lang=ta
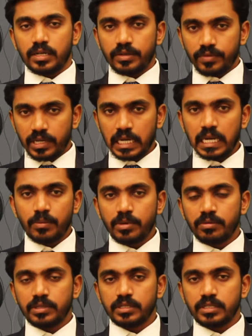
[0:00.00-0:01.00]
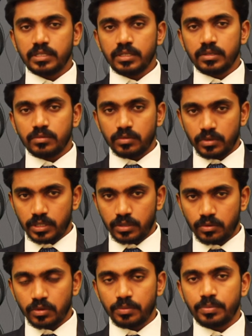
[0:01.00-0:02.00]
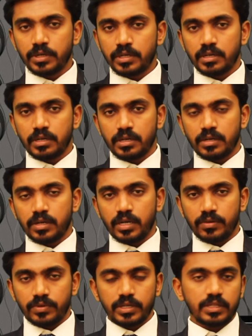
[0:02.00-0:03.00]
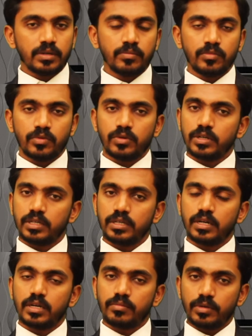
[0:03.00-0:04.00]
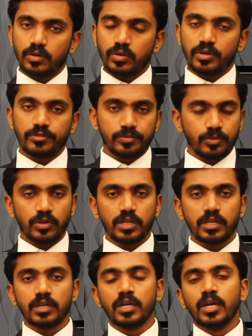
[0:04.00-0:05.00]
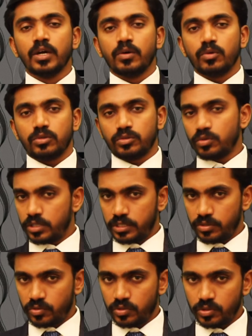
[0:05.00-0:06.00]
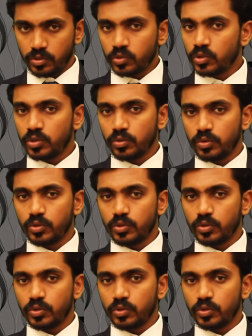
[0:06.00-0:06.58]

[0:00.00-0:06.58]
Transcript: இவை எல்லாமே வந்துட்டு ஒரு குறிப்பிட்ட விகிதம் உங்களுக்கு ஆண்மை குறைவு போல் ஒரு தோற்றத்தை உங்களுக்கு கொண்டு